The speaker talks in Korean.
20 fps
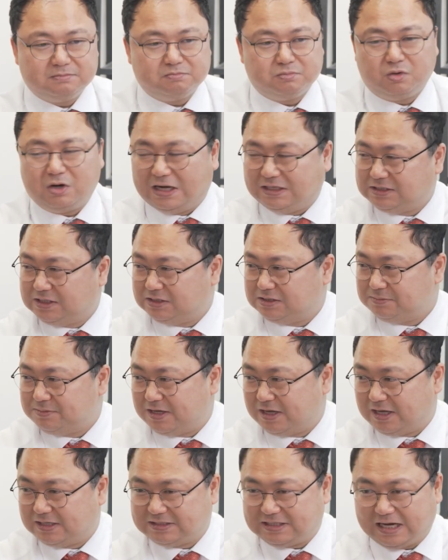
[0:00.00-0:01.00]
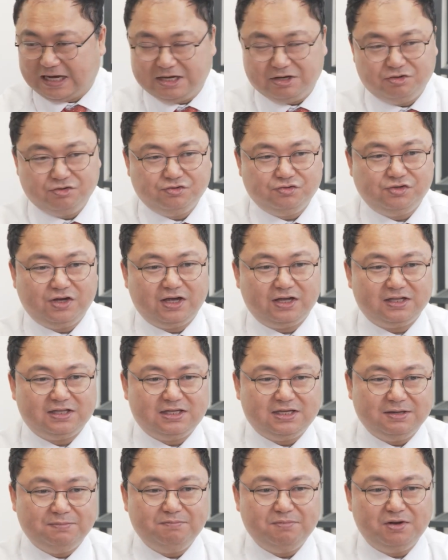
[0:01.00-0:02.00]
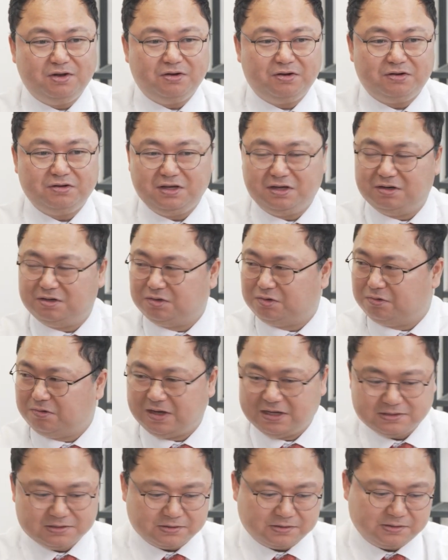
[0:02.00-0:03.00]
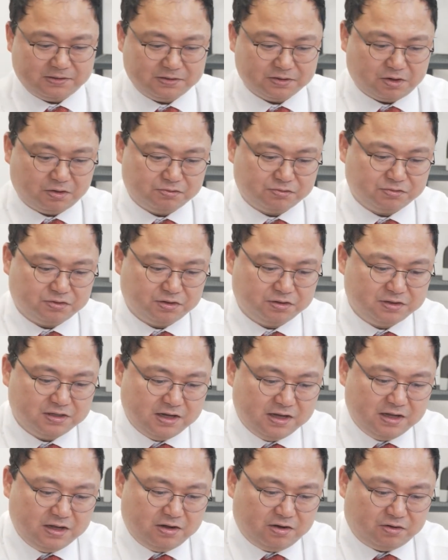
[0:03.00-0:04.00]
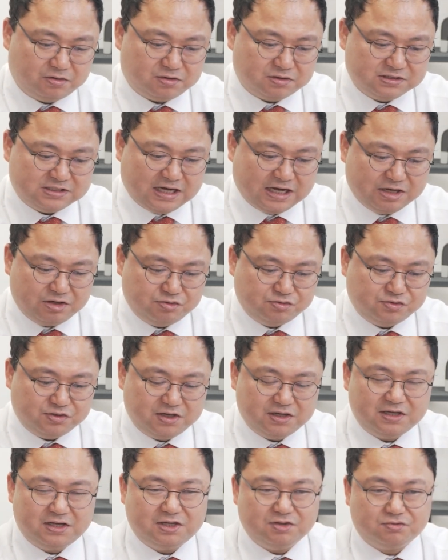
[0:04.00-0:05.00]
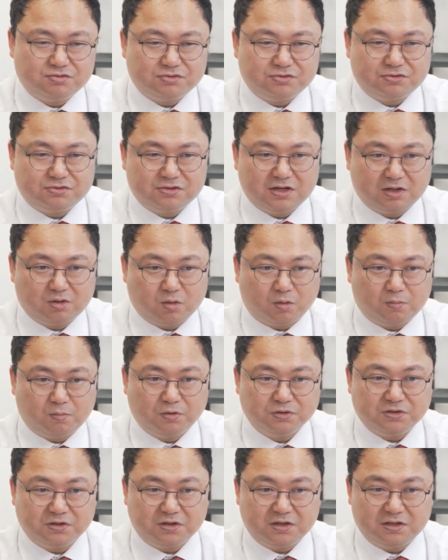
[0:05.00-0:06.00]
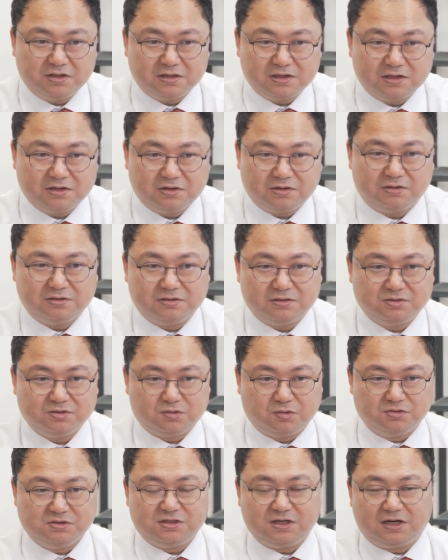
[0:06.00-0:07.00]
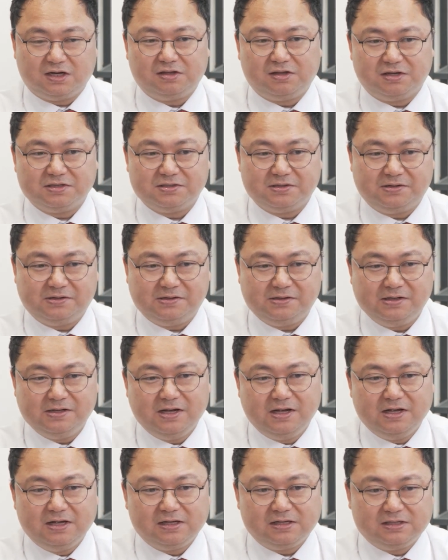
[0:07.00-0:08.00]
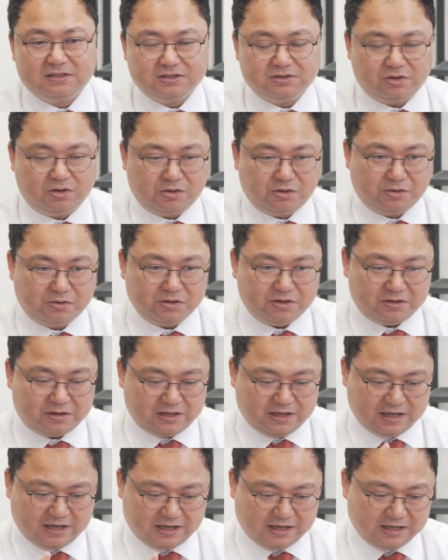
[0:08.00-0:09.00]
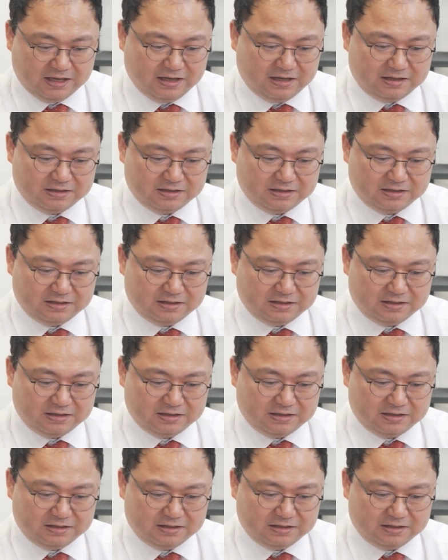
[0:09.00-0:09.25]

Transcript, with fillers: 뭐 아시겠지만 이게 자율주행 딥러닝을 통해서 결국은 어떤 자율주행 기술의 독보적인 그런 존재가 돼서 네. 그걸로 이렇게